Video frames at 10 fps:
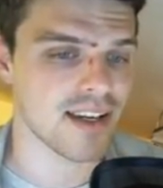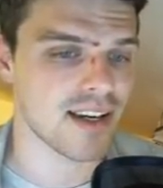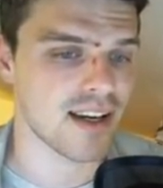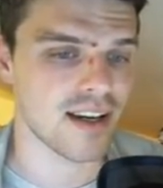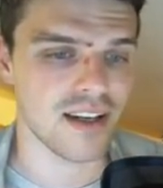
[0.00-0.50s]

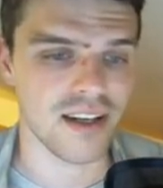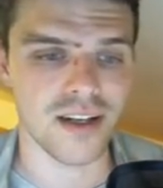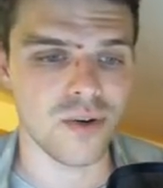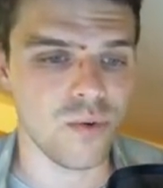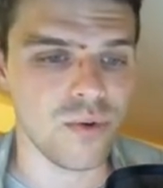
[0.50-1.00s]

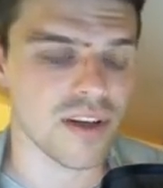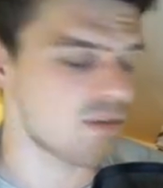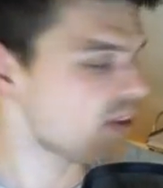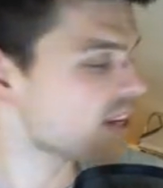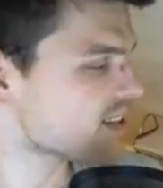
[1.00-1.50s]
ja äh, unter
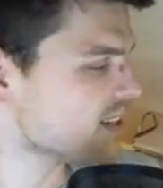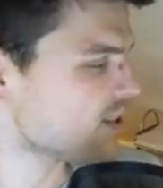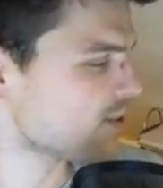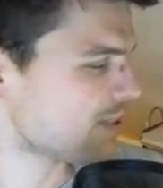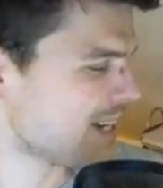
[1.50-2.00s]

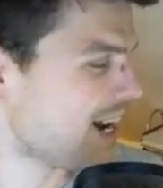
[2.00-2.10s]
40 und da